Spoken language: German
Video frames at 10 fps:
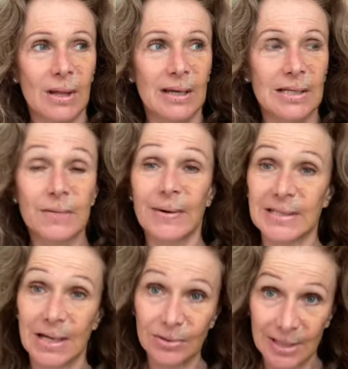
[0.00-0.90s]
Also war
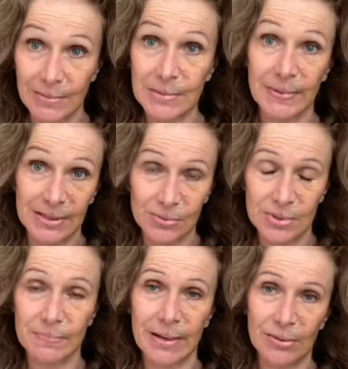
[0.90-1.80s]
es auch damals bei
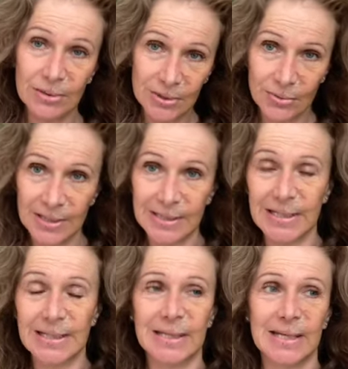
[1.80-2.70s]
Susan Pauter, ohne
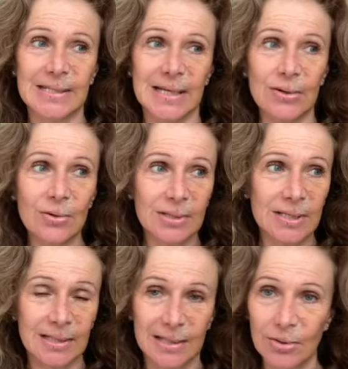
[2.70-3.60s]
Diät geht's auch.
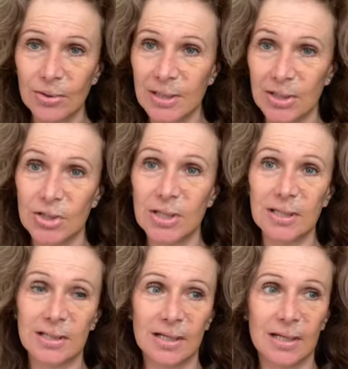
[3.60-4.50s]
Die hat auch die
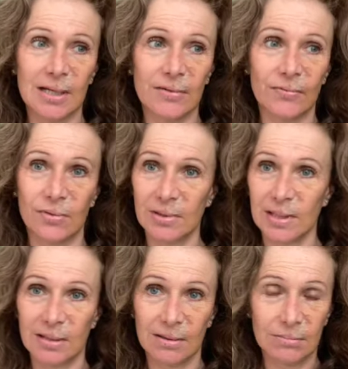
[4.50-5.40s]
Geschichte von
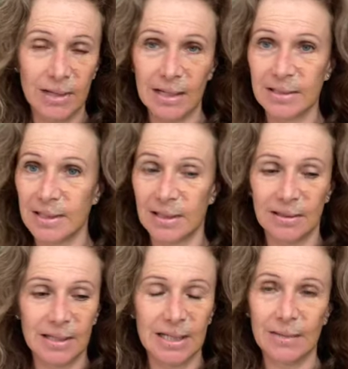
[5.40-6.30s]
ihren
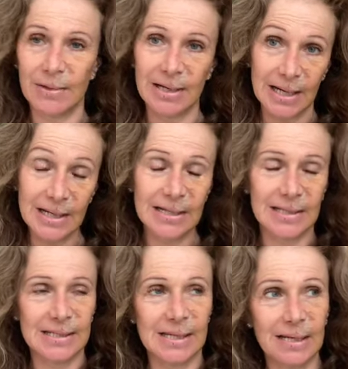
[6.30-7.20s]
Eltern, Ehemann, allen
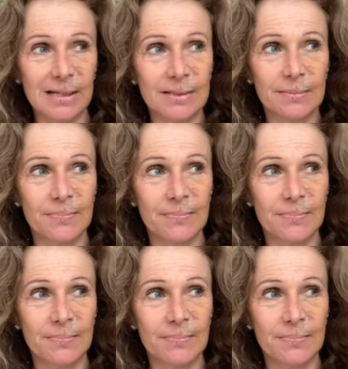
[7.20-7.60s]
erzählt.